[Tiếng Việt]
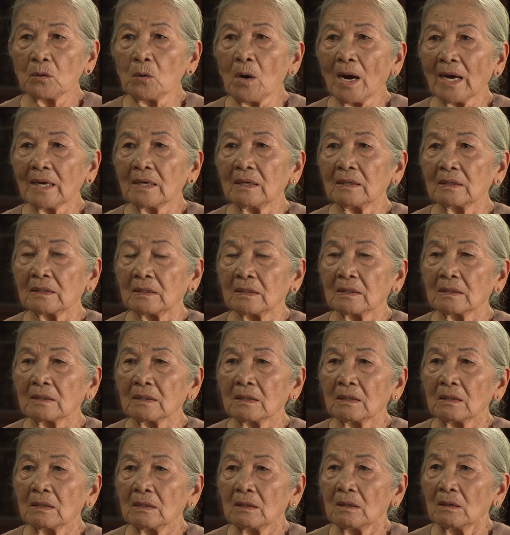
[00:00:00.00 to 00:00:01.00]
chú hai ơi
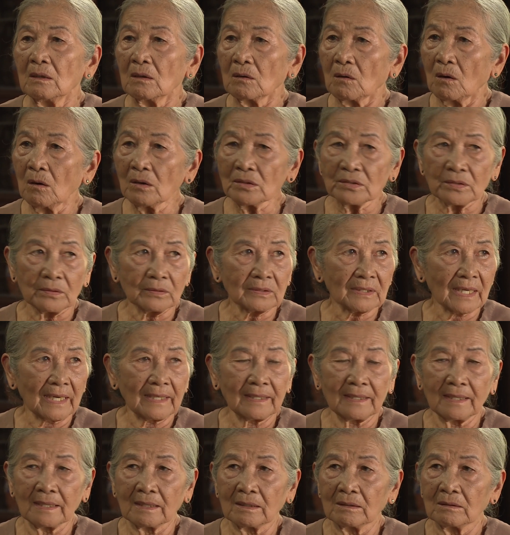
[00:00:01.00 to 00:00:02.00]
hả có chuyện
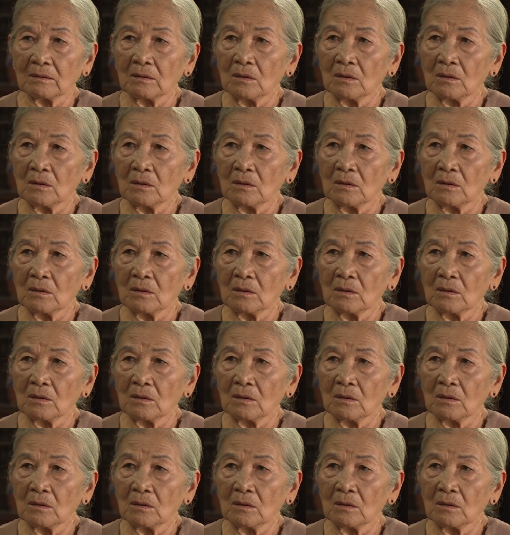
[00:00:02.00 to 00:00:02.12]
này nè